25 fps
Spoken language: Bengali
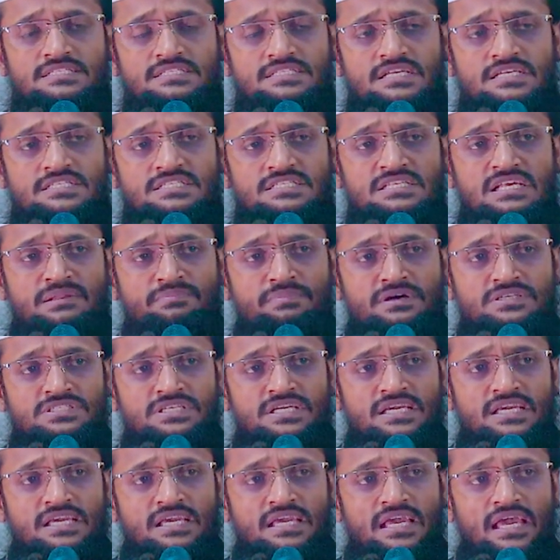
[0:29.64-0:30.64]
সৃষ্টির
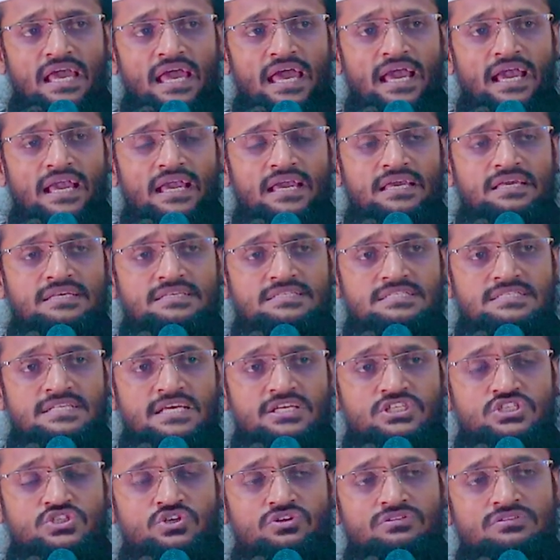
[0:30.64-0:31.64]
মাঝে এক
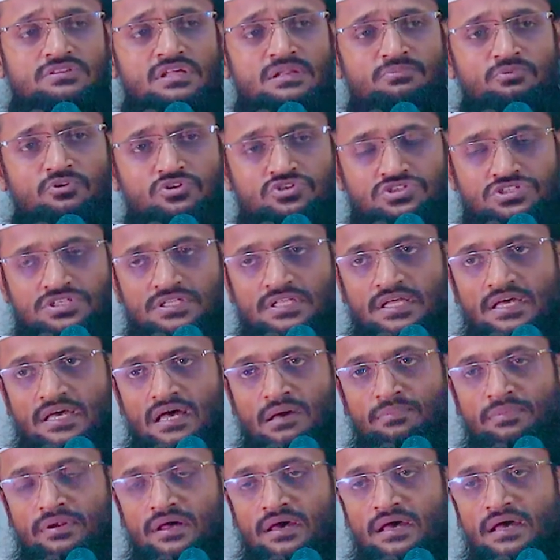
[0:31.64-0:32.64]
শ্রেষ্ঠত্বের মর্যাদা
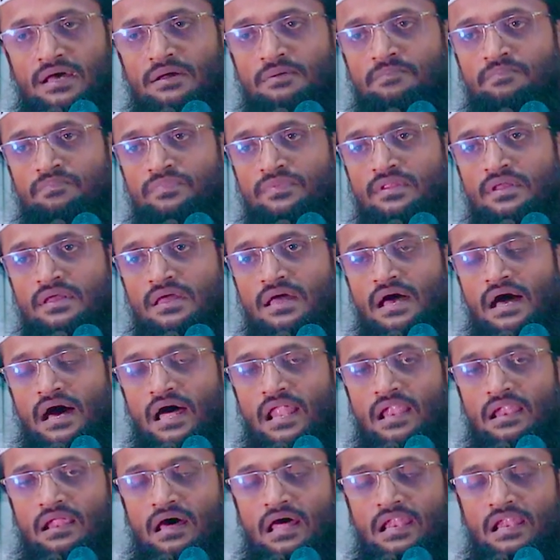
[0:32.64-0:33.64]
আমরা
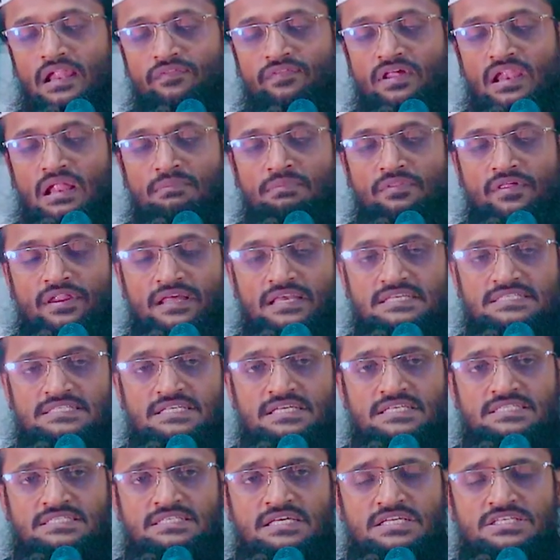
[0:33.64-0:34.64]
আল্লাহ তালা আমাদেরকে
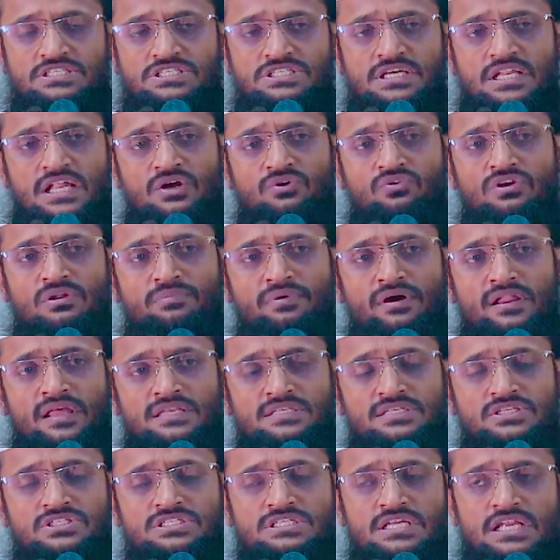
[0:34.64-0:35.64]
সৃষ্টির সেরা করে
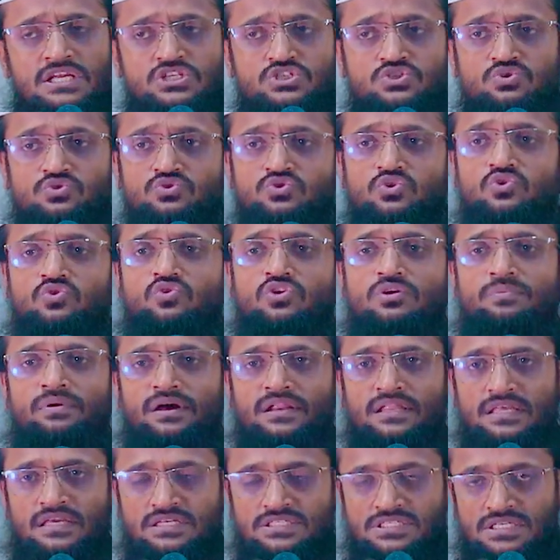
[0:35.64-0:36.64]
বানিয়েছেন সেরা সুন্দর করে
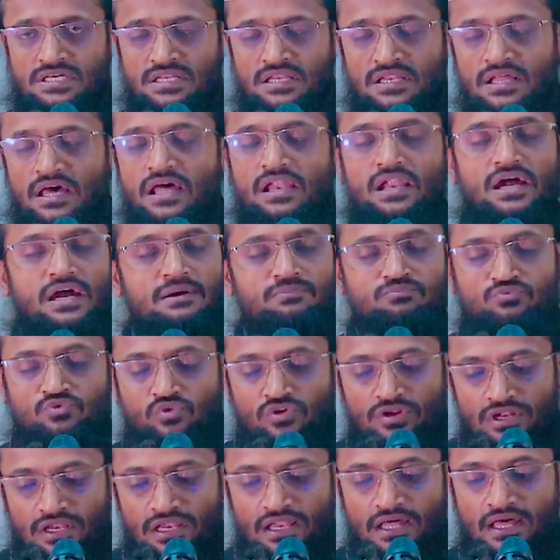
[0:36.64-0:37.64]
বানিয়েছেন
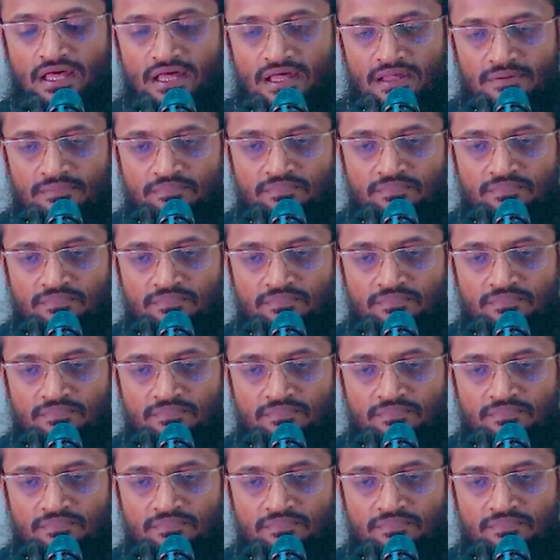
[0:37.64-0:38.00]
আলহামদুলিল্লাহ